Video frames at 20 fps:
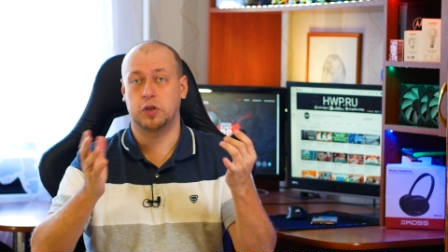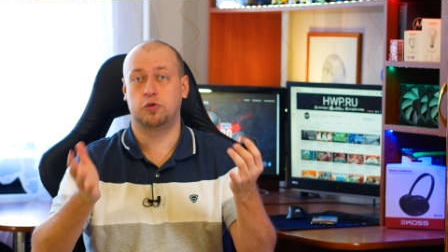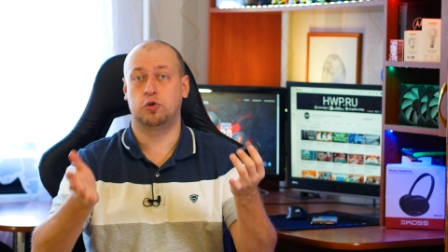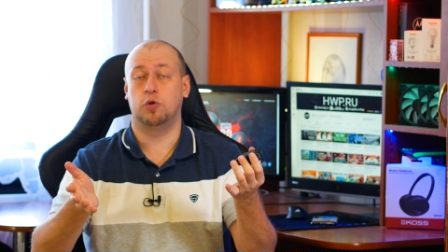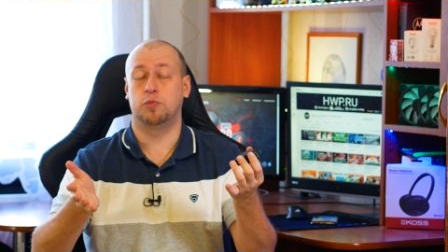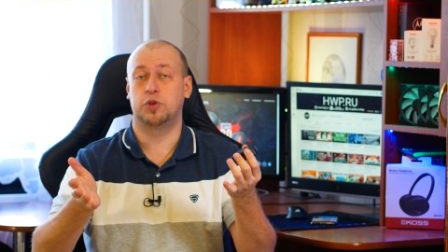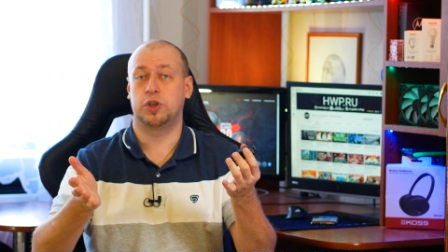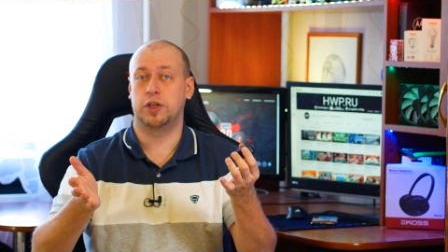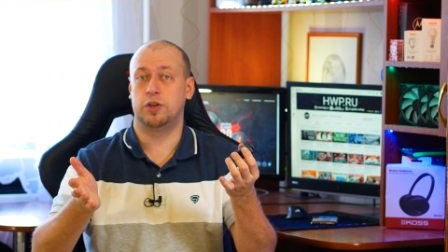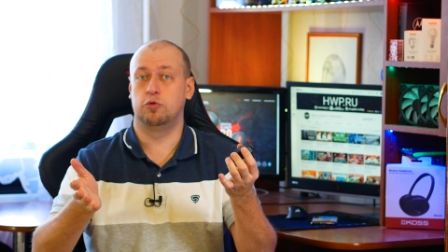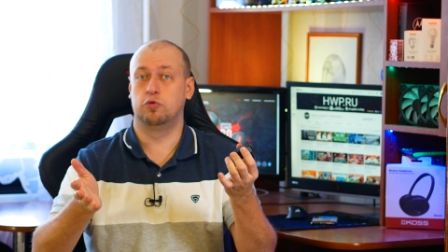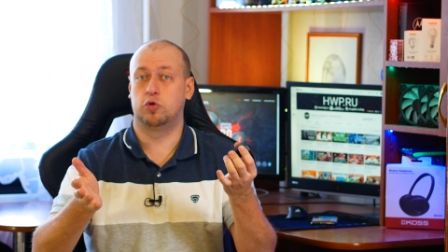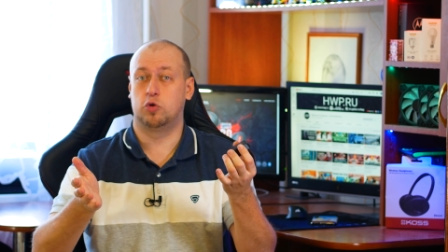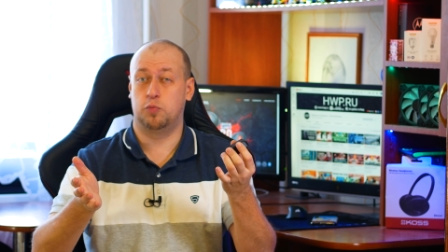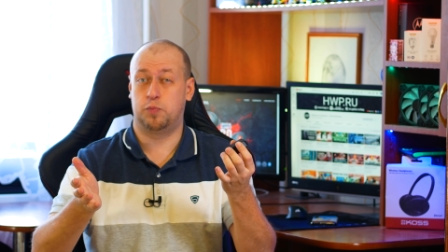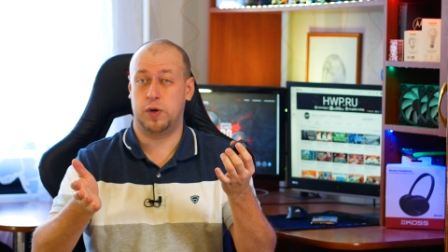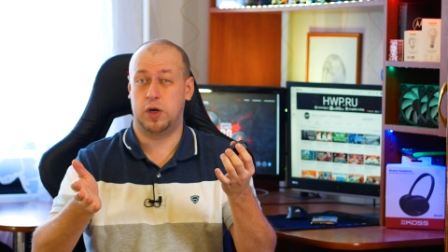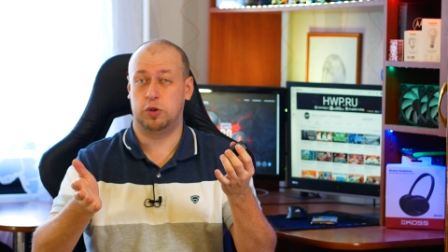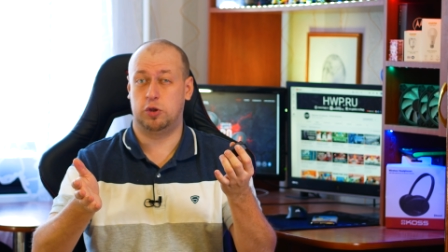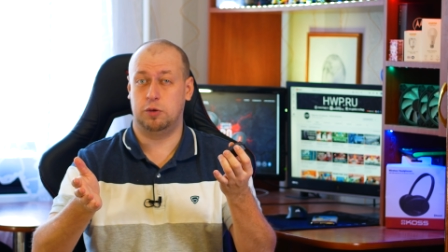Так в чем же они
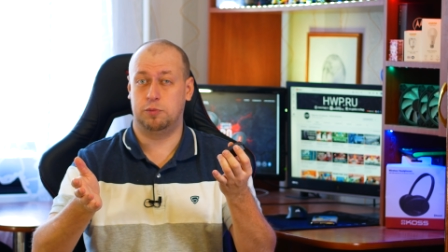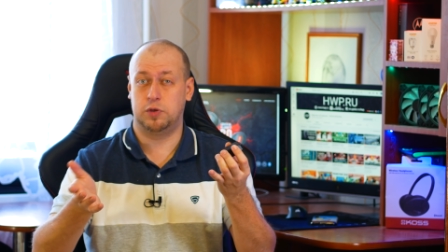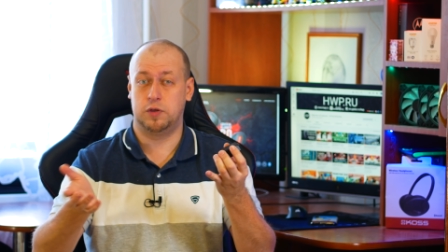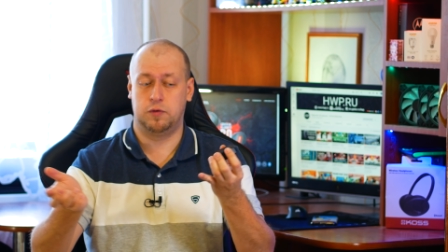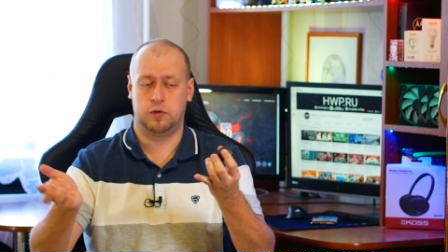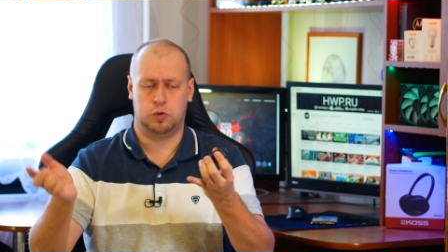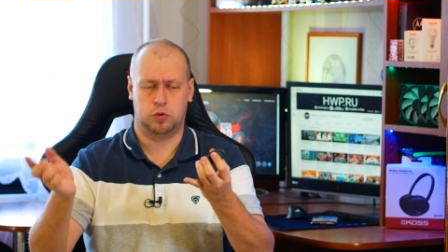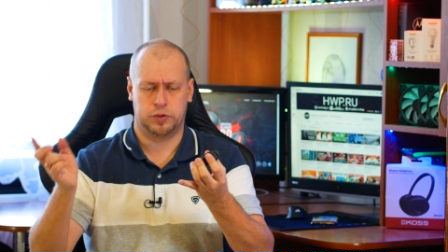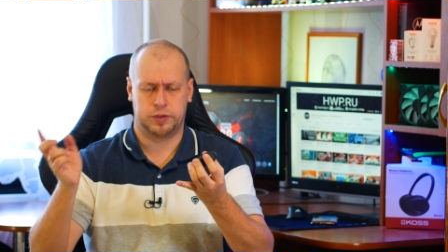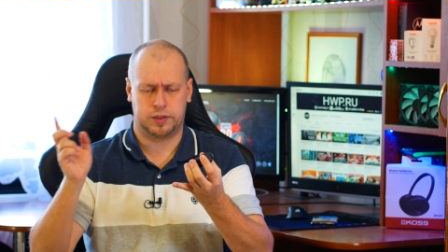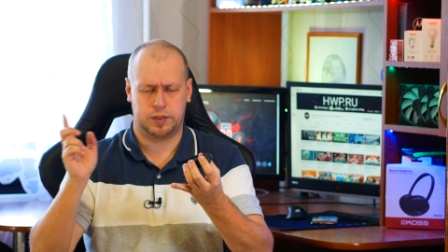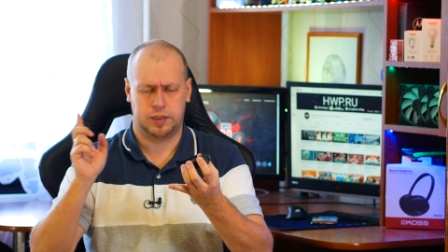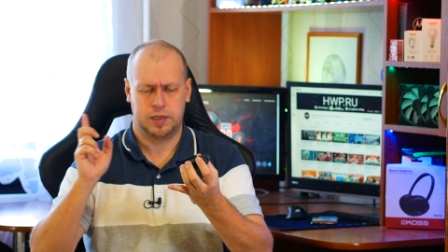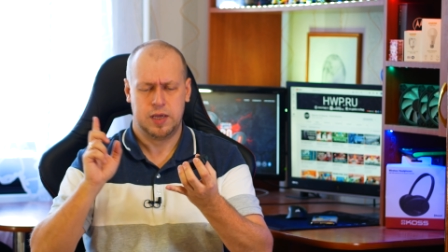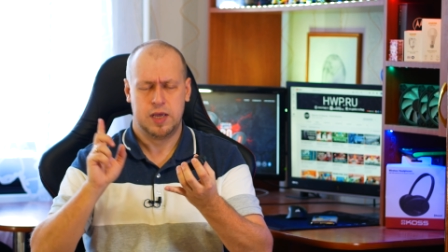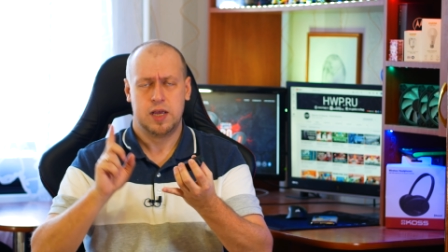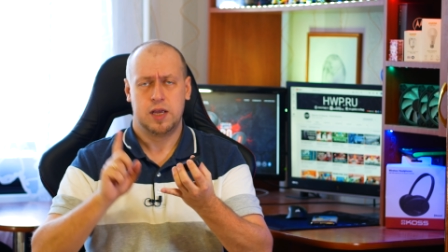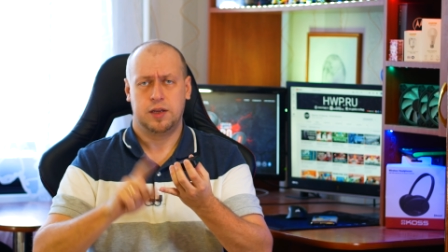уступают m 90